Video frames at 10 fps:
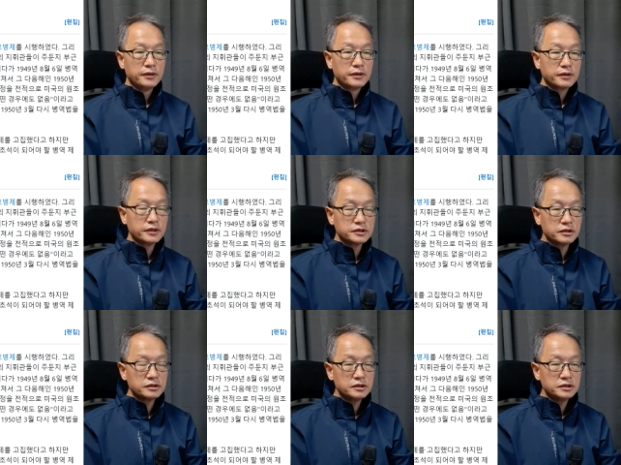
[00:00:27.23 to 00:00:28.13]

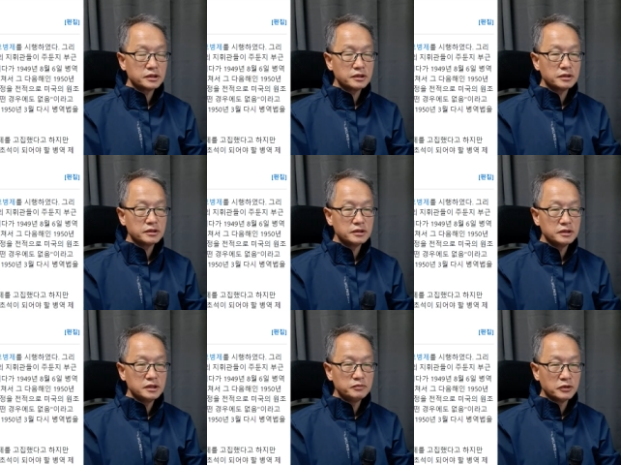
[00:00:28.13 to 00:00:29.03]
그래서 이제
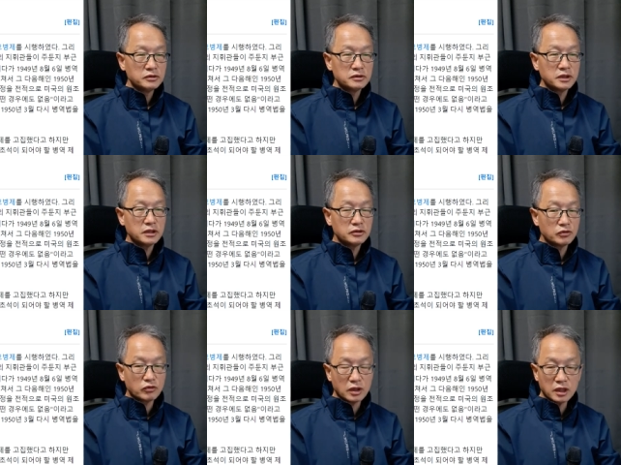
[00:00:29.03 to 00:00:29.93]
이번에
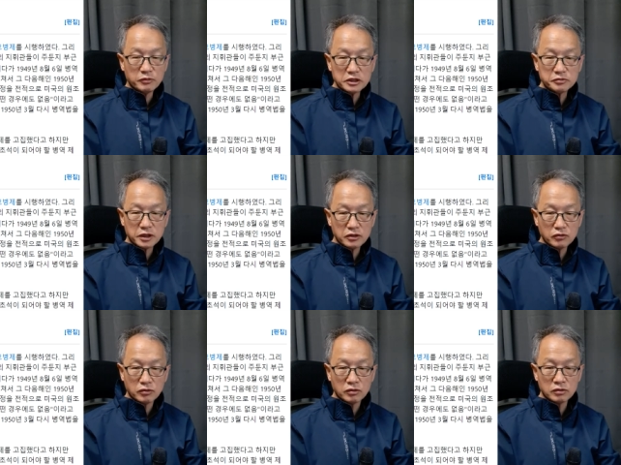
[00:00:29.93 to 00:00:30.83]
녹화가 마지막이고
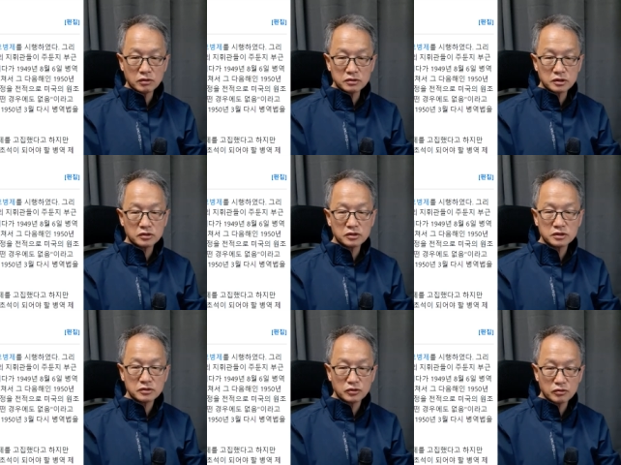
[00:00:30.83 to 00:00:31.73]
오늘로선 더
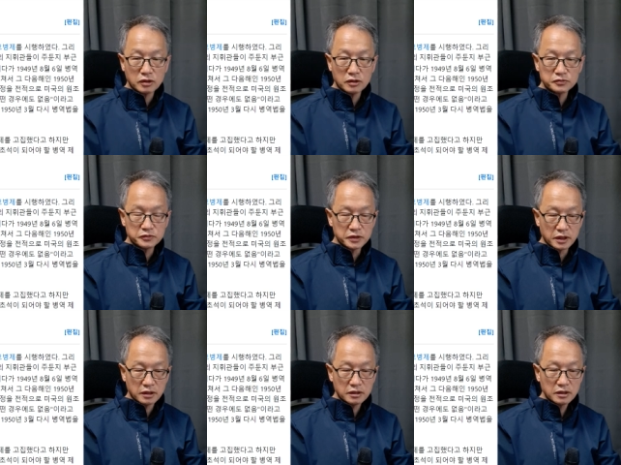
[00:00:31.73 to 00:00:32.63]
이상 녹화가
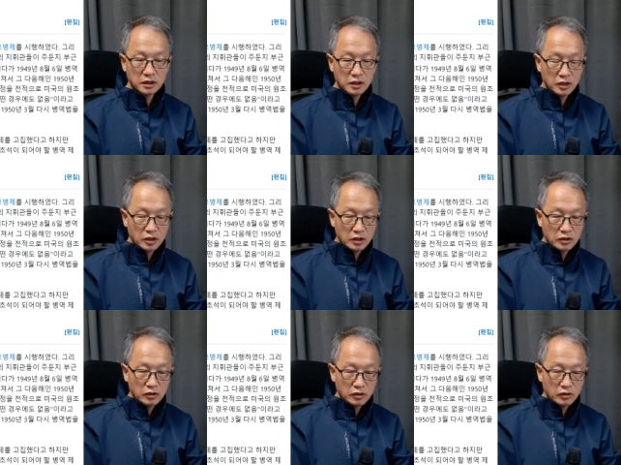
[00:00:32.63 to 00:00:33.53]
없습니다.
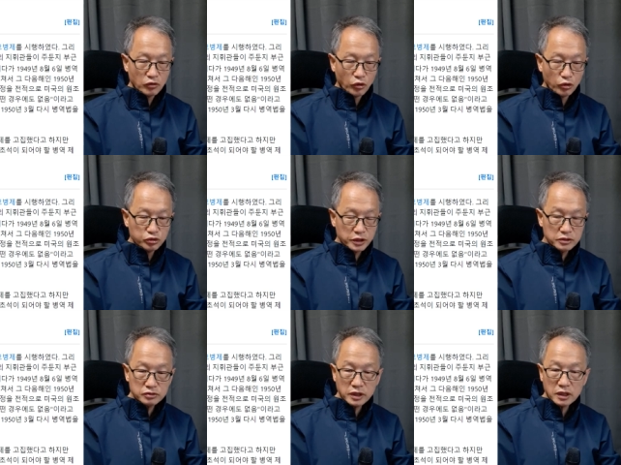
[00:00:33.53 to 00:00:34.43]

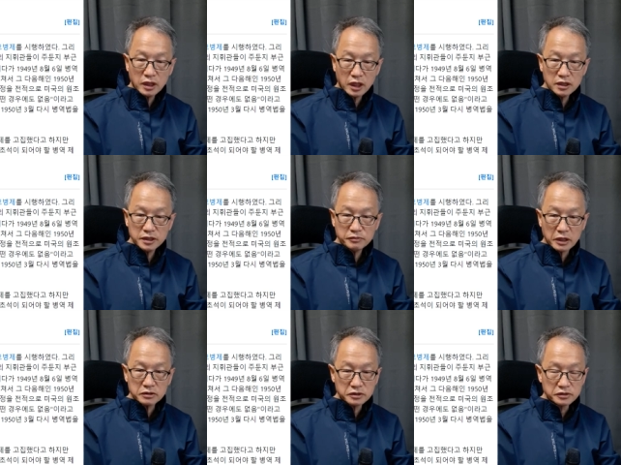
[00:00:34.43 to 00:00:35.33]
오후에도 내가 할 일이
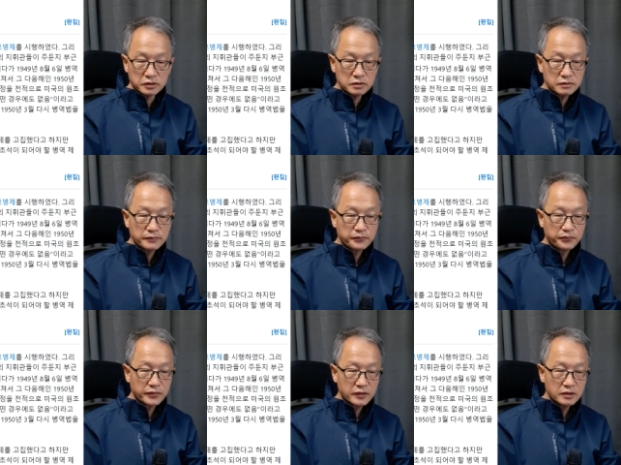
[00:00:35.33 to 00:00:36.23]
많거든요.
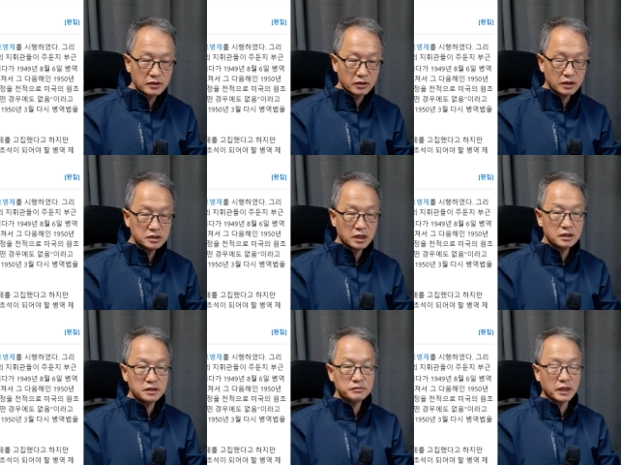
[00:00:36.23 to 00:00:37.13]
여러 가지 할
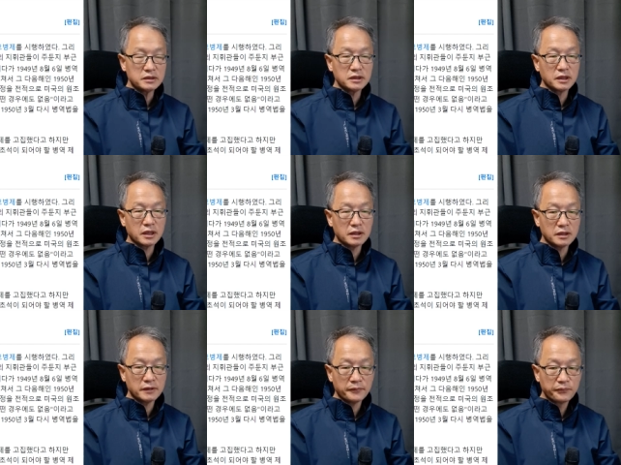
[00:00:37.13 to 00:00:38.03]
일이
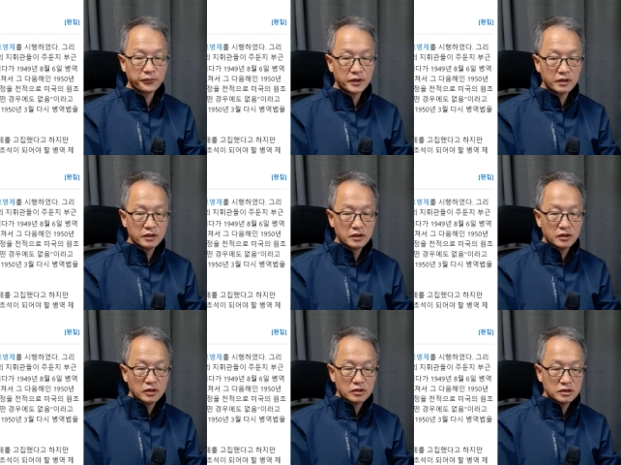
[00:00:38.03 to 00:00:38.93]
많으니까
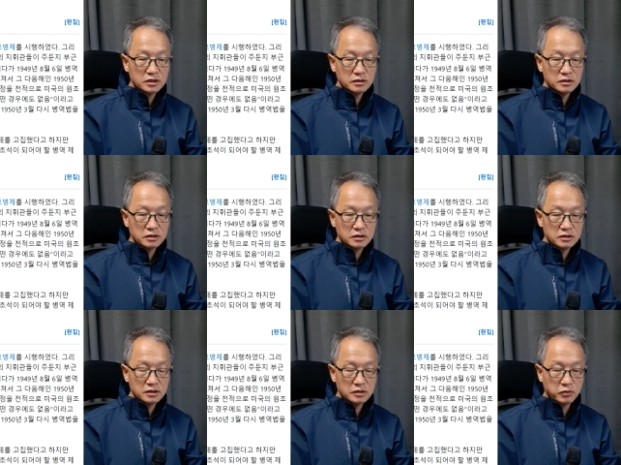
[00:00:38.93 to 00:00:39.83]

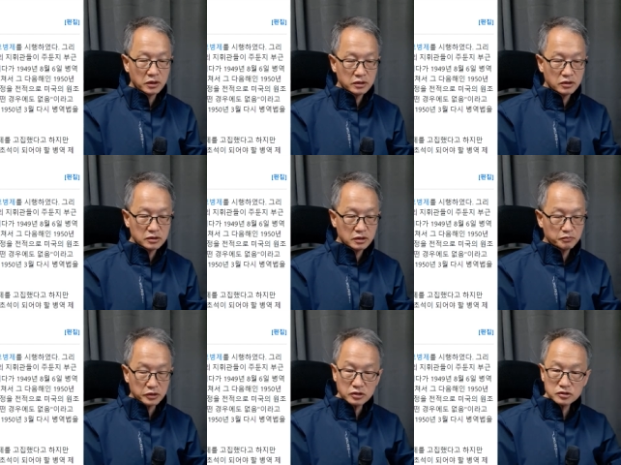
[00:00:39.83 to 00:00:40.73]
이 이번엔 더 이상
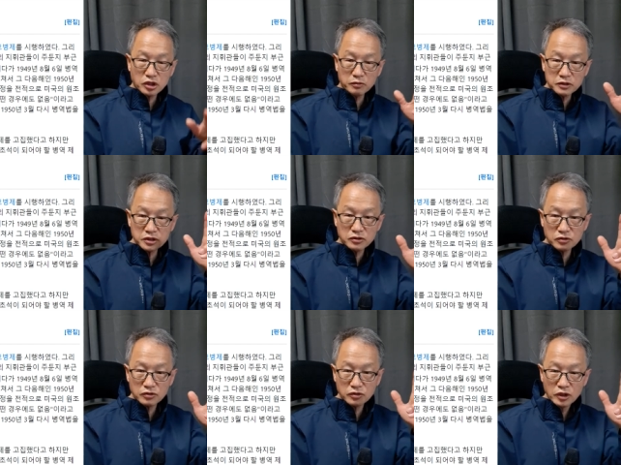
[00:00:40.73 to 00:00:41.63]
벌써 세번째어